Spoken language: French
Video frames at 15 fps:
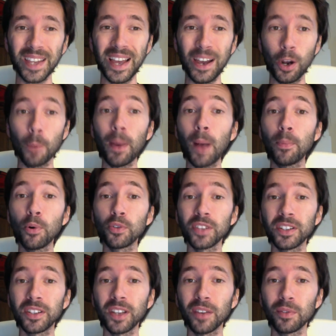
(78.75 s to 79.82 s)
Alors par rapport aux
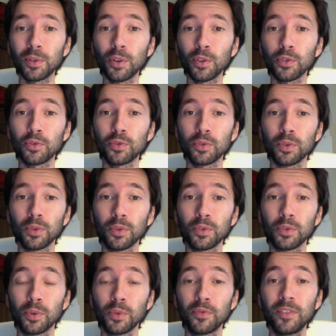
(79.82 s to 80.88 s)
intervenants sur, euh,
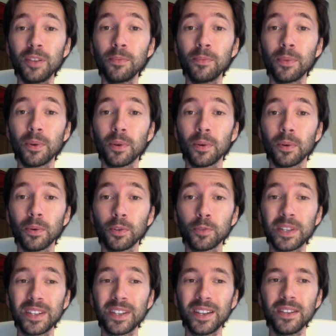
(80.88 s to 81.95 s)
sur le film, euh, aux
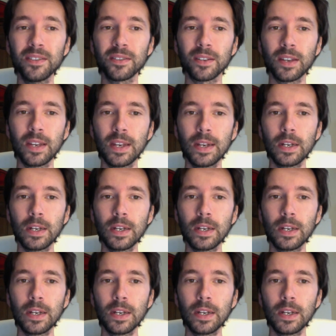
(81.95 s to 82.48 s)
spécialistes,